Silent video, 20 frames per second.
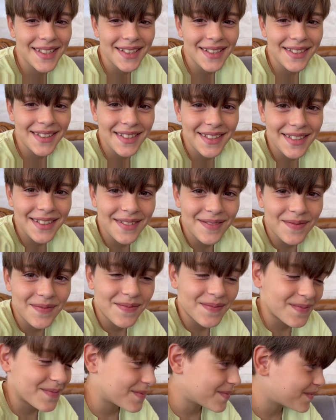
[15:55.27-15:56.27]
Yiğit çok
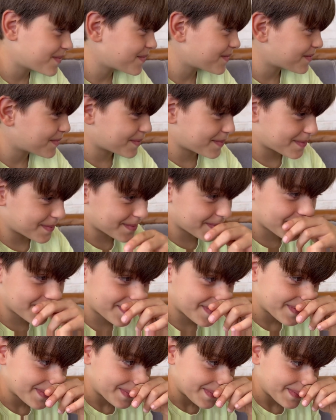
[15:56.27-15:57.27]
kilo aldım ben. Ne
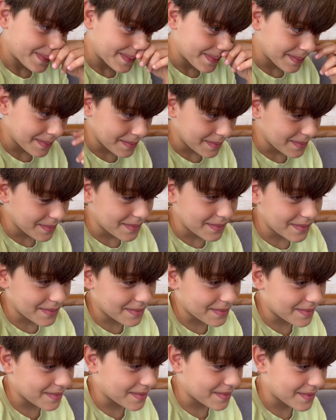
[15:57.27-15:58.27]
yiyorsun?
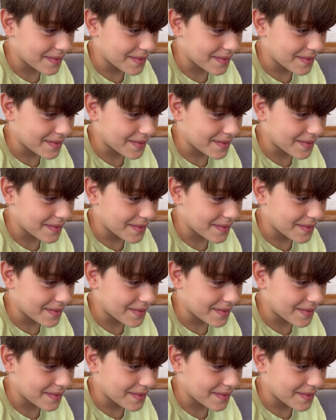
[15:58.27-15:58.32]
Yürü.